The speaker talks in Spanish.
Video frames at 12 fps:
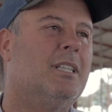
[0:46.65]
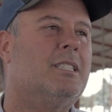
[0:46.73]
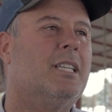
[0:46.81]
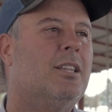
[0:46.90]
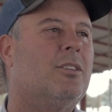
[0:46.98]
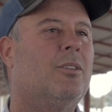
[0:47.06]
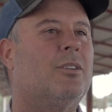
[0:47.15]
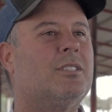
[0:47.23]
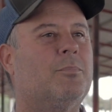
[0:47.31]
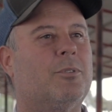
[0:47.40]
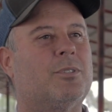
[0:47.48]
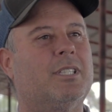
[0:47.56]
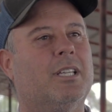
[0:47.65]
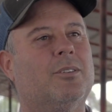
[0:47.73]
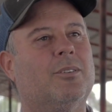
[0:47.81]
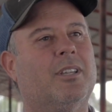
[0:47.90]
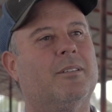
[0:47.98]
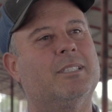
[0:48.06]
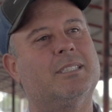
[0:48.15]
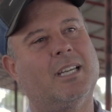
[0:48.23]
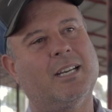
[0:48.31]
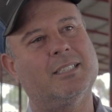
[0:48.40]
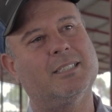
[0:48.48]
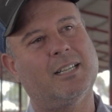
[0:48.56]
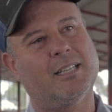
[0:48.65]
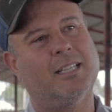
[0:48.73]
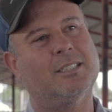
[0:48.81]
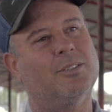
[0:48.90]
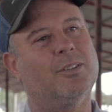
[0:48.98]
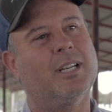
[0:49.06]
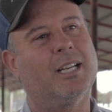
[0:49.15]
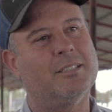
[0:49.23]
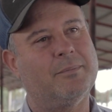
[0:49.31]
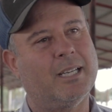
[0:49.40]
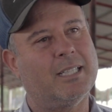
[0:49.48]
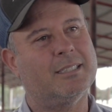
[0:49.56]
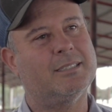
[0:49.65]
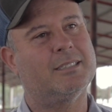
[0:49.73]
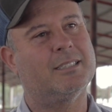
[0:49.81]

el 112% de becerras en relación a las vacas.